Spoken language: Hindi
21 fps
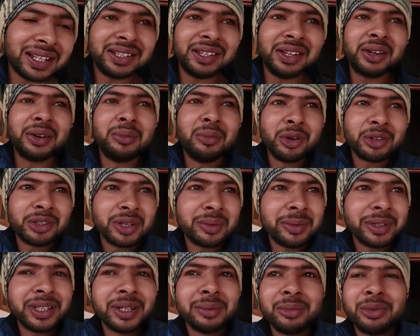आज देखो
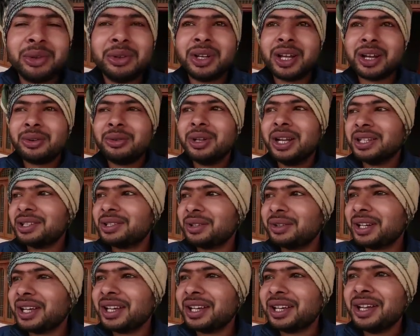मौसम एकदम खुला खुला सा
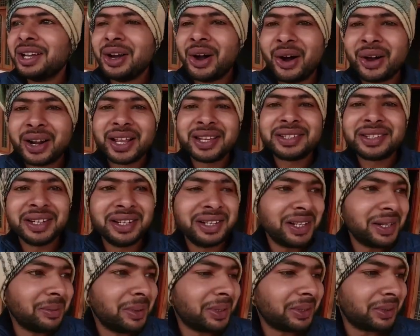हुआ है और आज
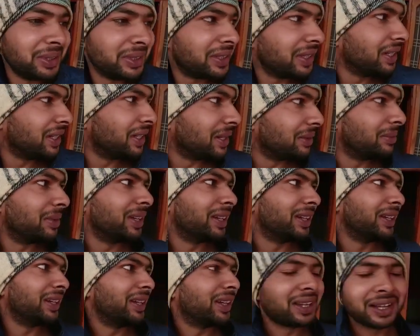ठंडी भी थोड़ी सी कम लग
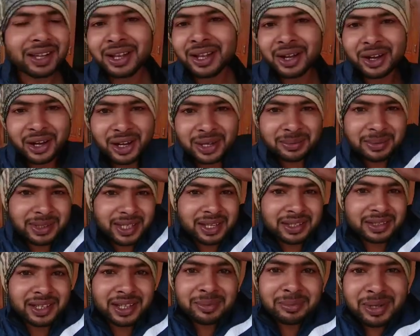रही है और पता
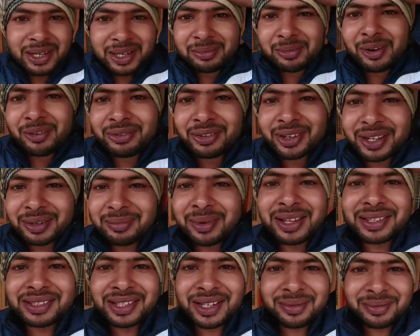है सर भी ये मोफलर
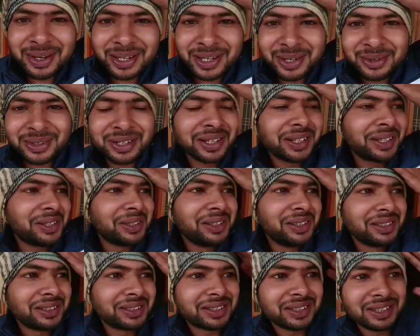मैं इसलिए बनाऊ ना कि
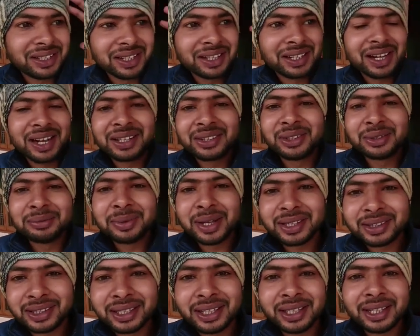कल रात को
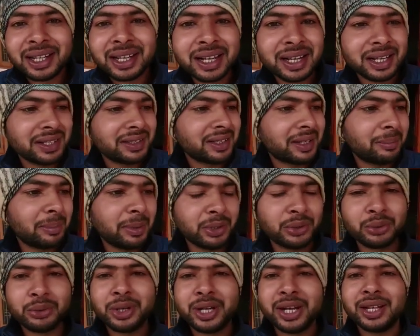मैं तेल लगा के सर पे
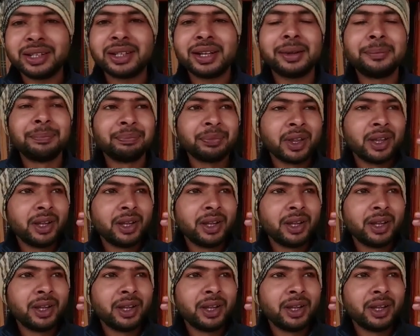सो गया था